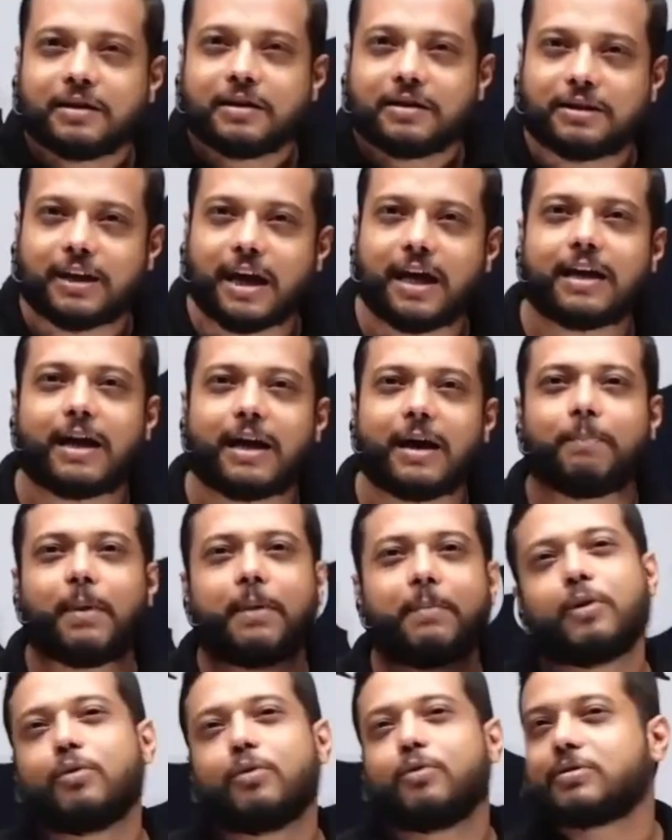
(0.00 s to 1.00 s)
जेई का
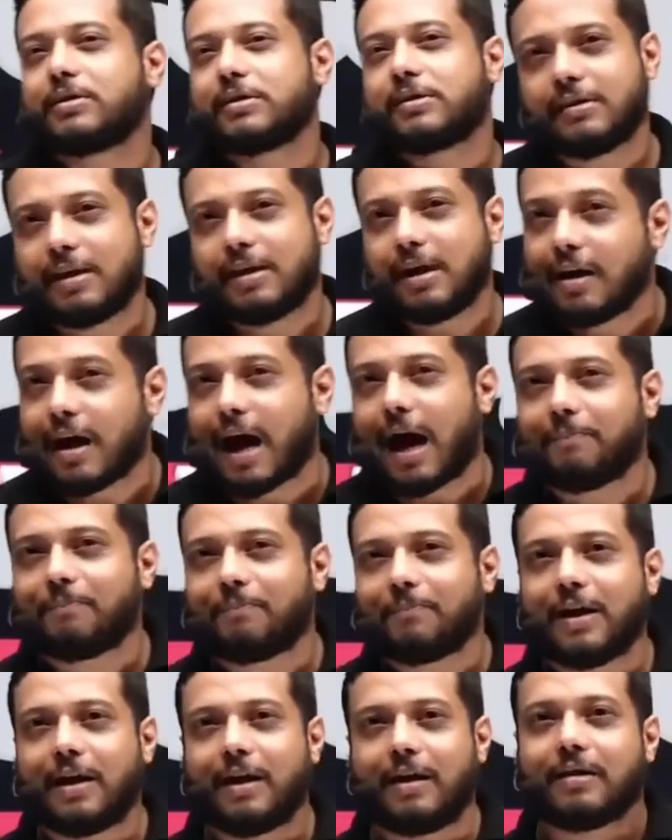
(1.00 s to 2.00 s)
पेपर हो उस दिन
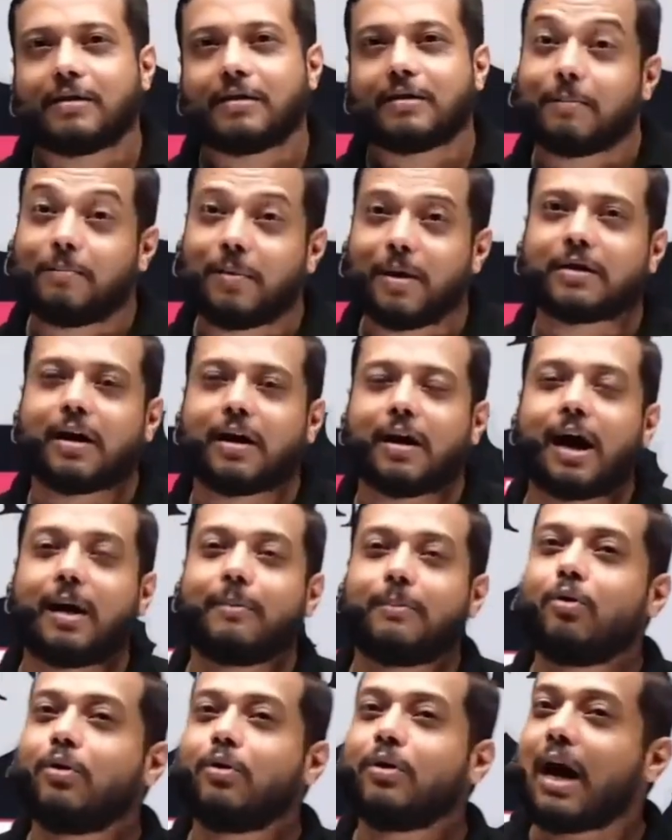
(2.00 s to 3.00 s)
आपकी तबीयत
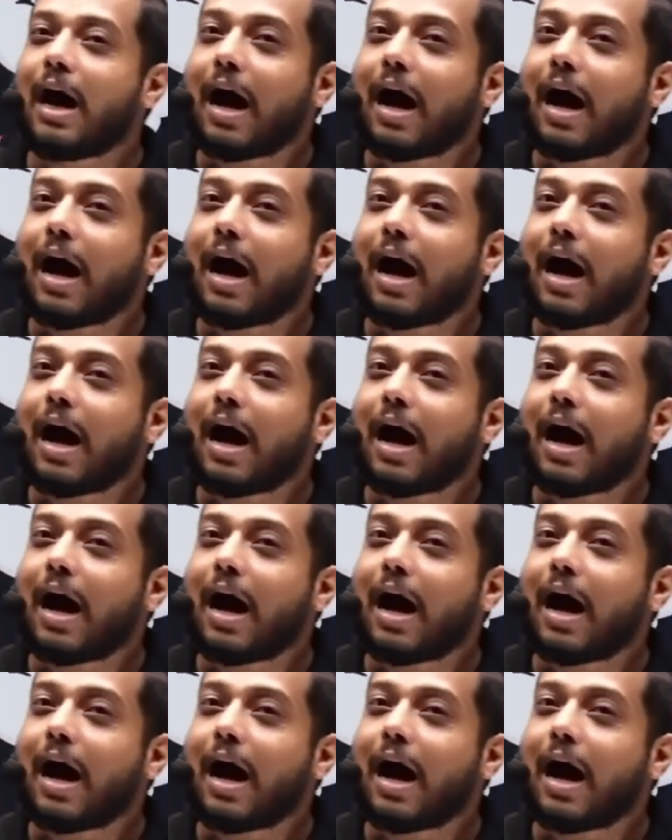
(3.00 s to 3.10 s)
खराब हो या